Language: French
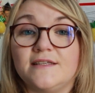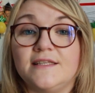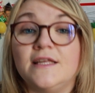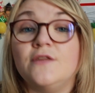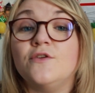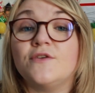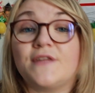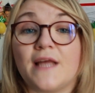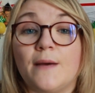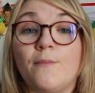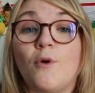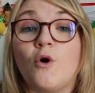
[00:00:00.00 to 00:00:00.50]
Il y a
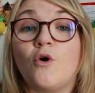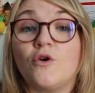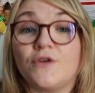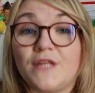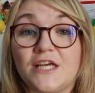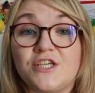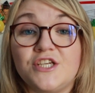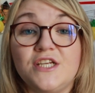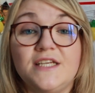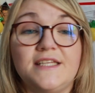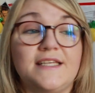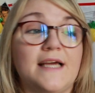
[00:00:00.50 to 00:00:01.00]
notamment
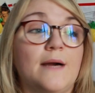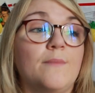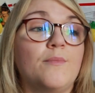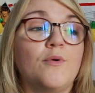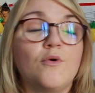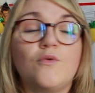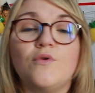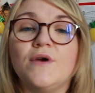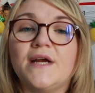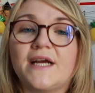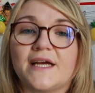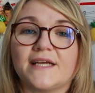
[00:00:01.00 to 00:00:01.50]
Rodagil qui a
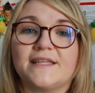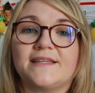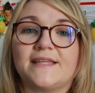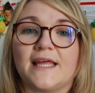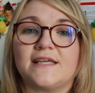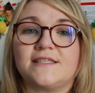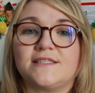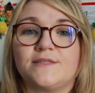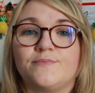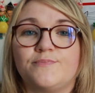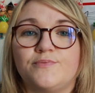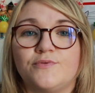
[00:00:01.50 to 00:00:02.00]
beaucoup écrit de
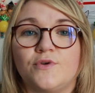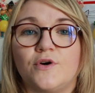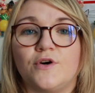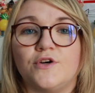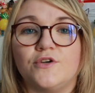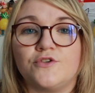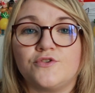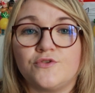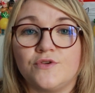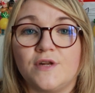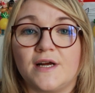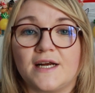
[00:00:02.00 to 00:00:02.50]
textes
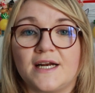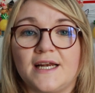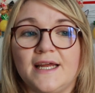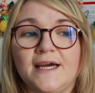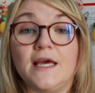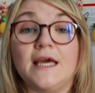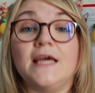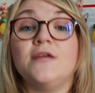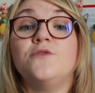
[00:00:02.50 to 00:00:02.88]
pour Julien Clerc.